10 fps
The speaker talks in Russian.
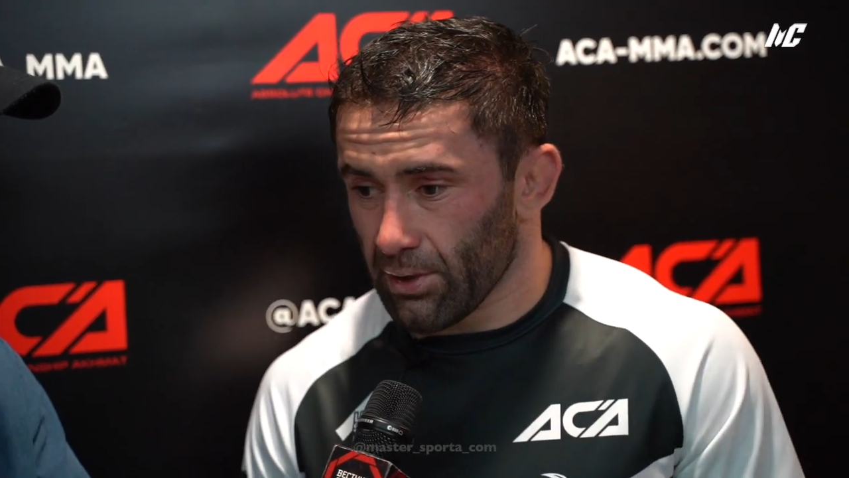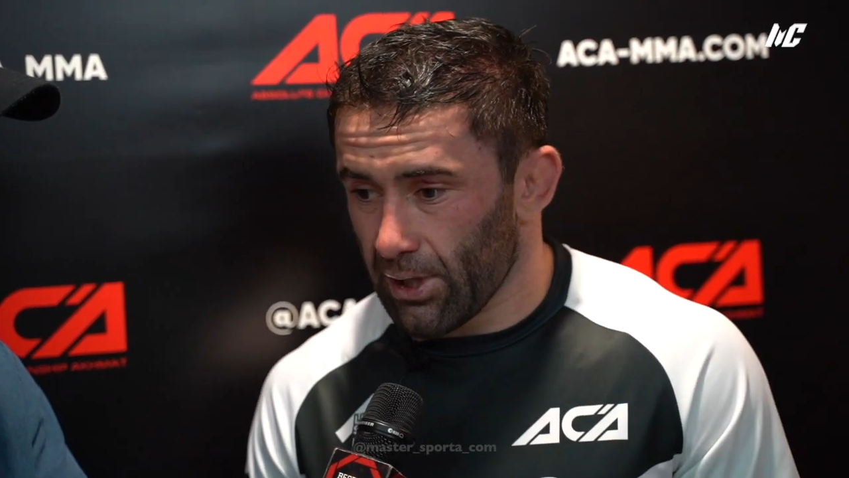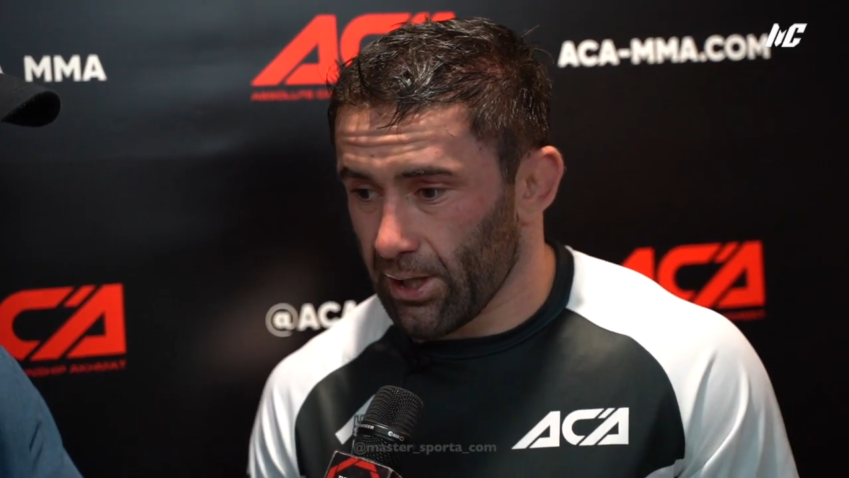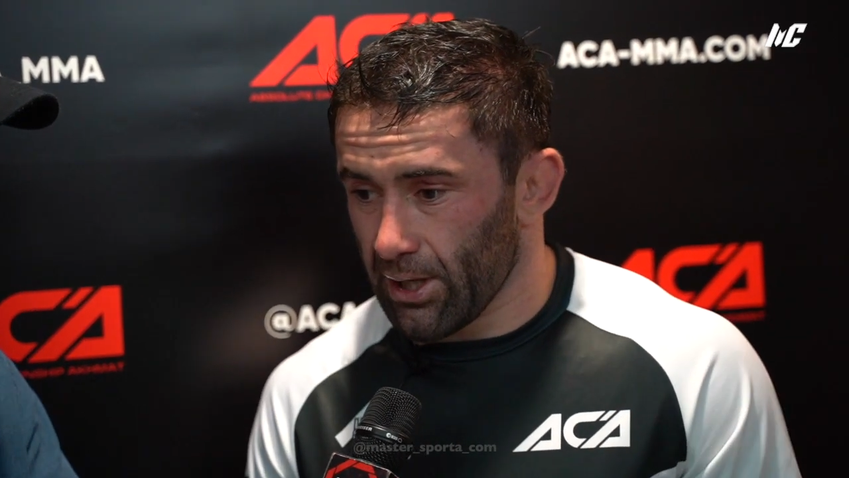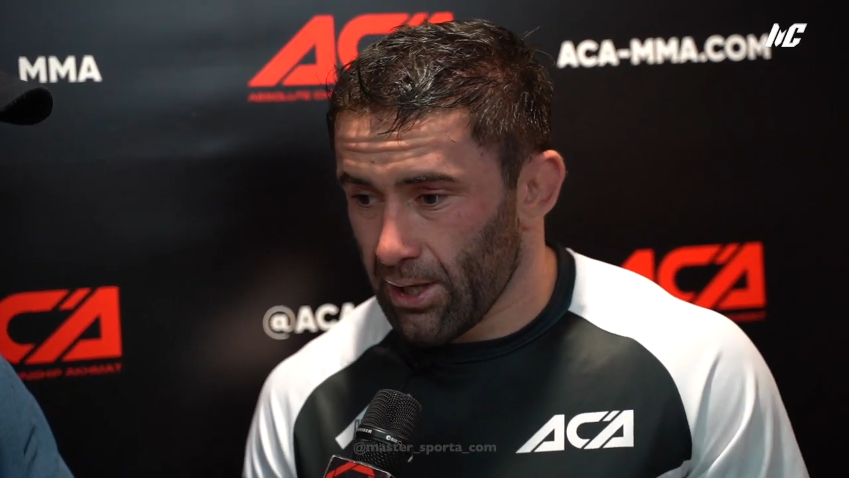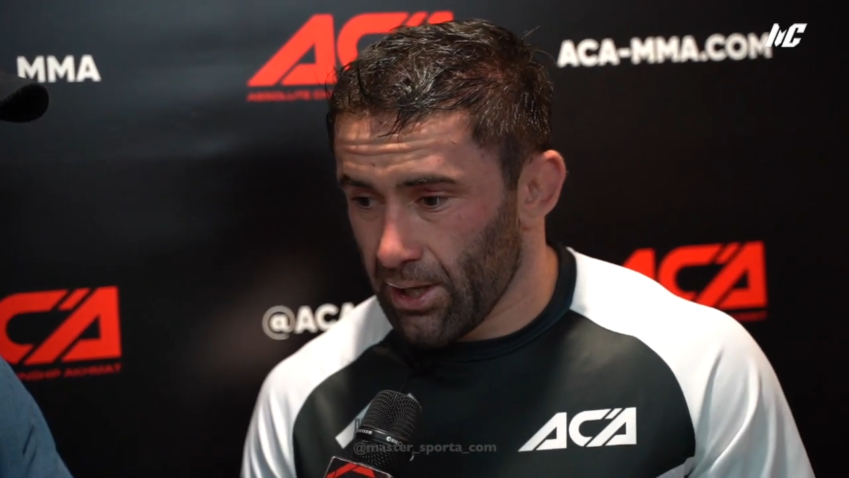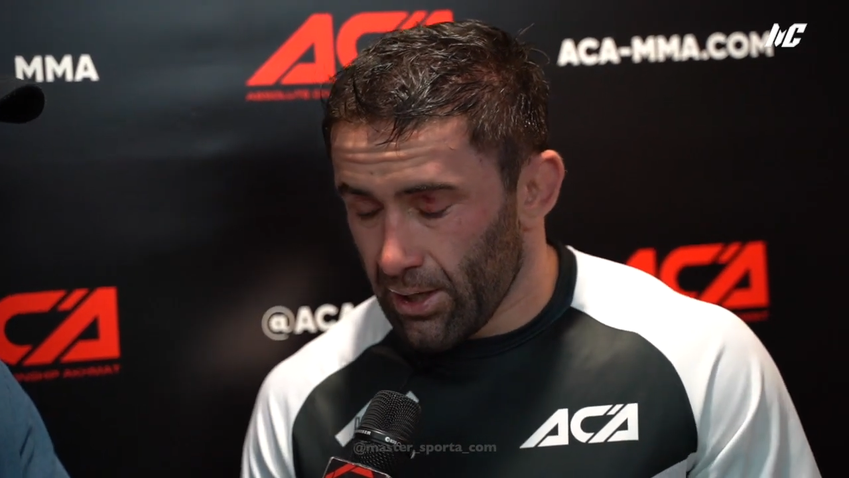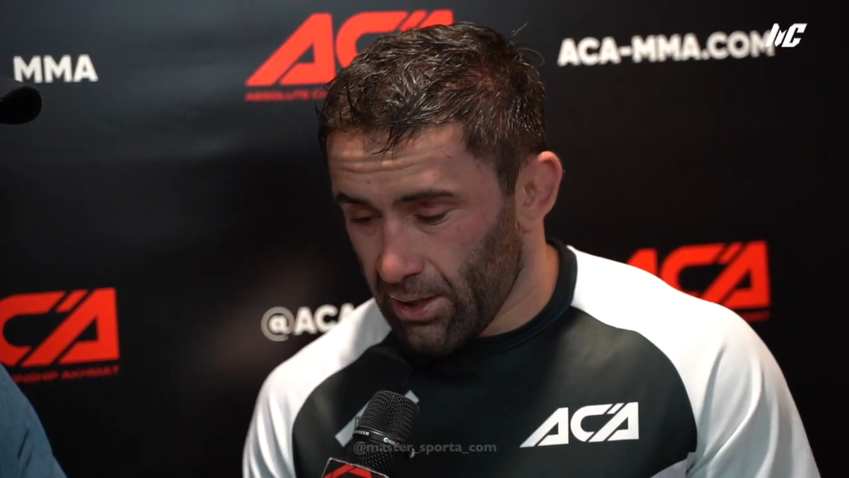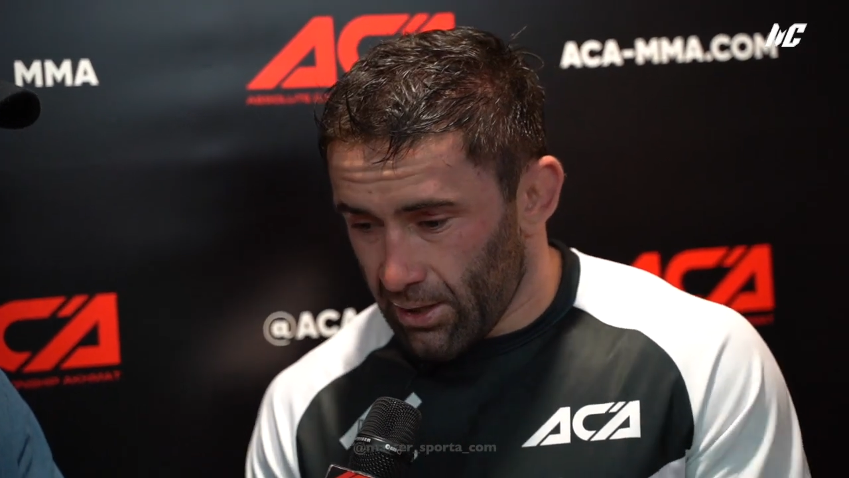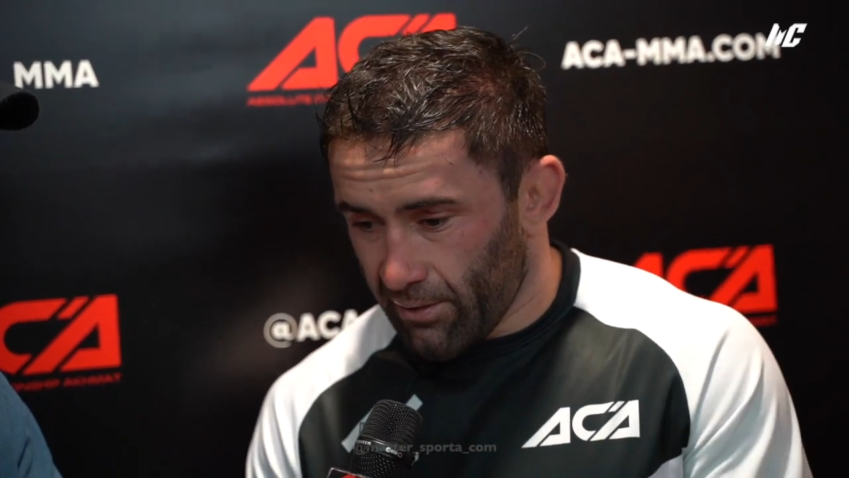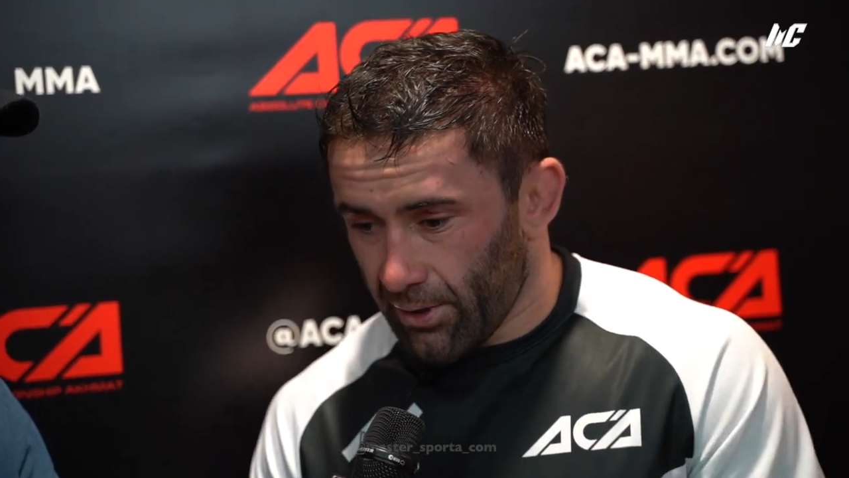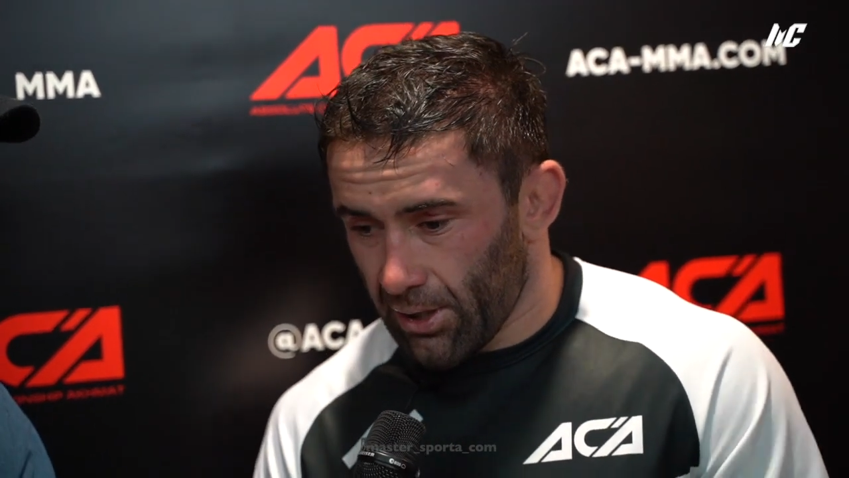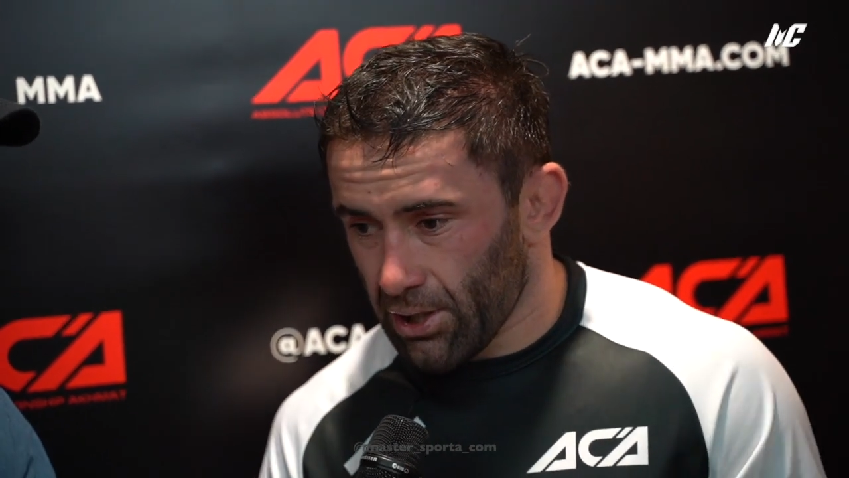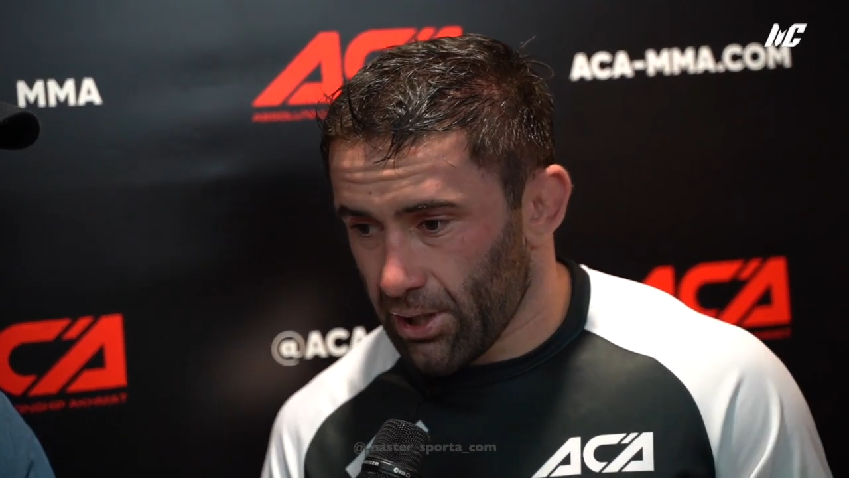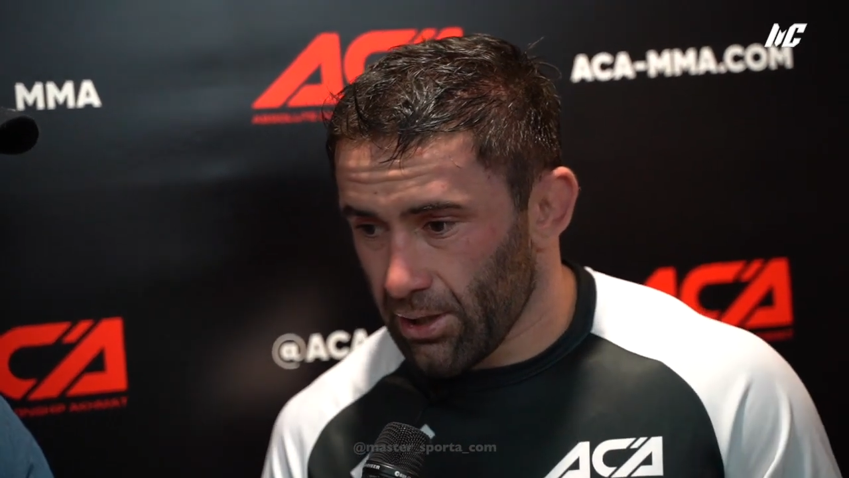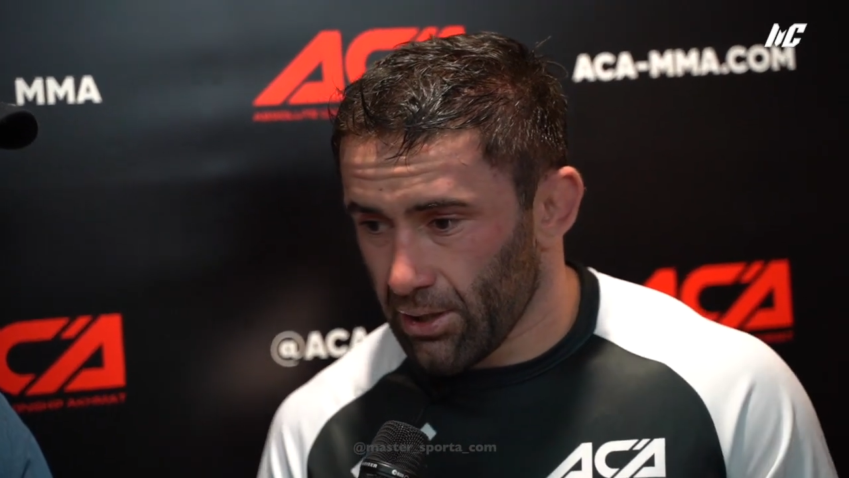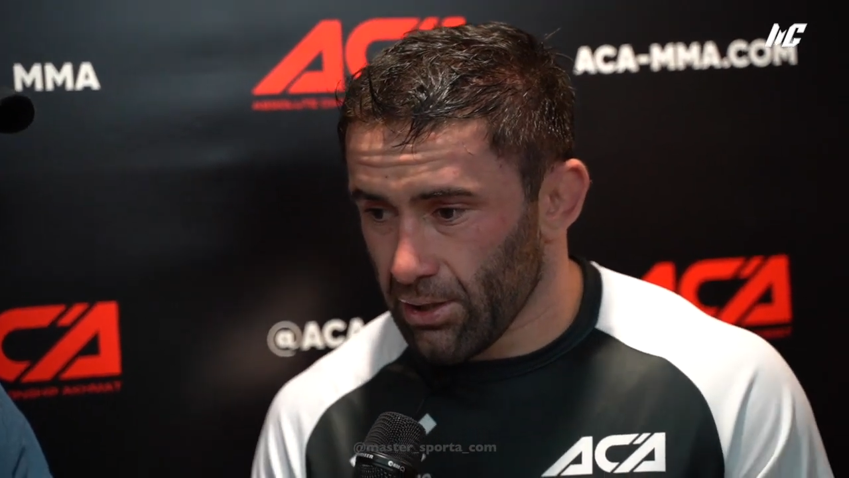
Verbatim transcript: дать реванш,